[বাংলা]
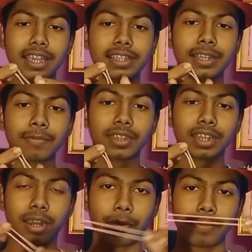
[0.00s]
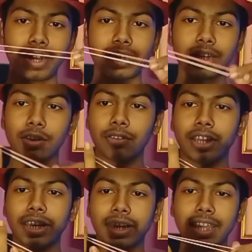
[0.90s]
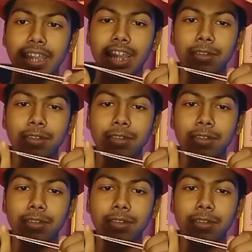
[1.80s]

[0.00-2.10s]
এই যে রাবার ব্যান্ড তো এটাকে